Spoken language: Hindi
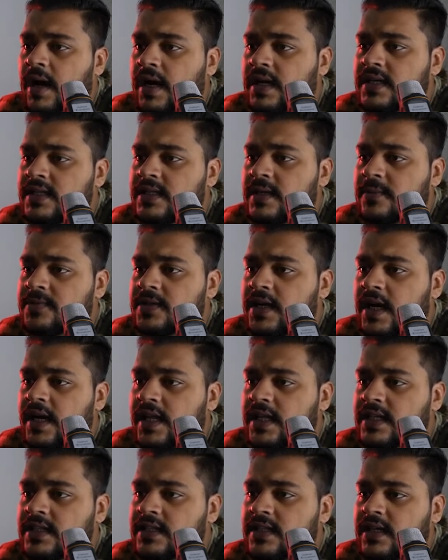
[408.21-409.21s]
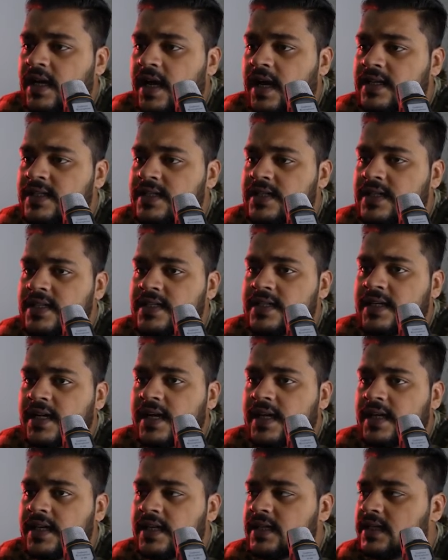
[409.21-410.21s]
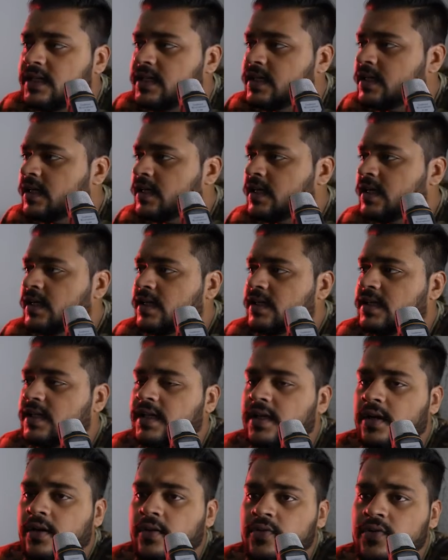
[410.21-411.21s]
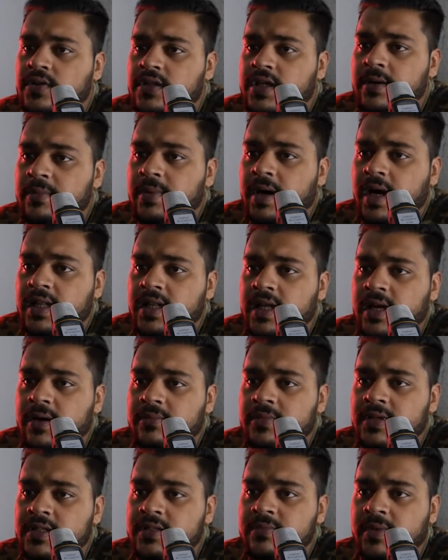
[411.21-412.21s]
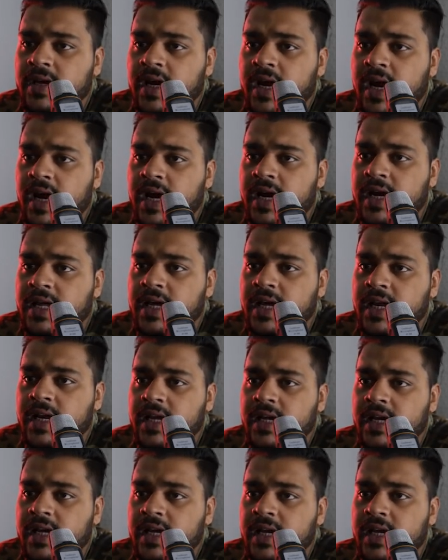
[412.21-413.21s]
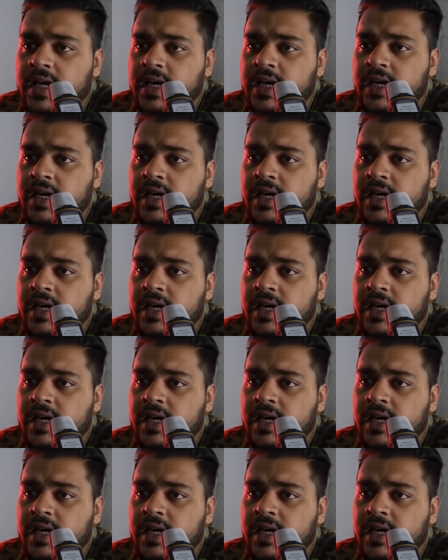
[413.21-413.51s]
बाकी सब सेटिंग्स एज इट इज़ रहेगी ठीक है उसके बाद हम इसमें ऐड करेंगे